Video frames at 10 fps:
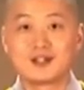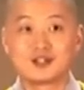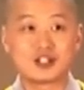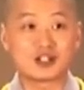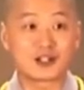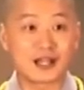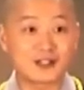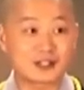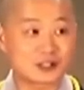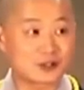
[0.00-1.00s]
醒来
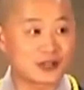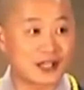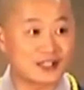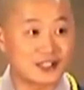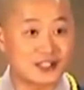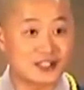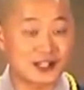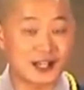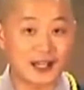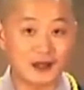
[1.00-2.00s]
的时候，眼睛一睁
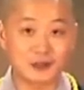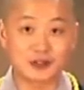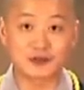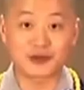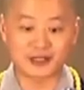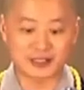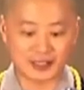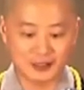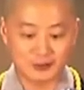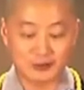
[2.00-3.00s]
开，我就发
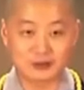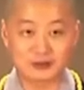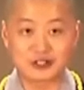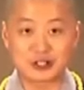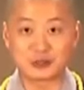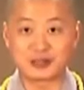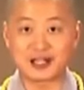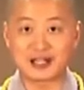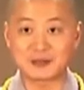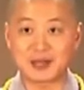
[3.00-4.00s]
现我从酒
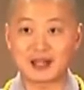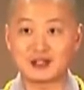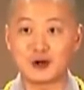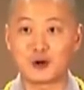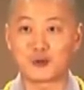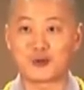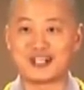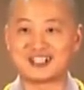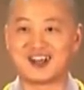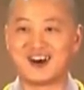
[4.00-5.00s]
店里面又回
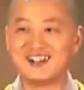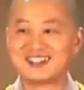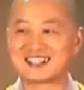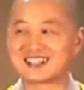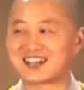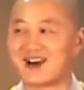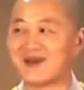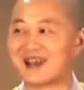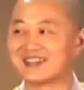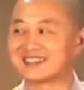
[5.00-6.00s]
到这个长
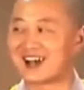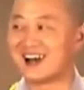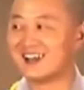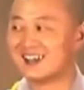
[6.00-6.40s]
板凳上，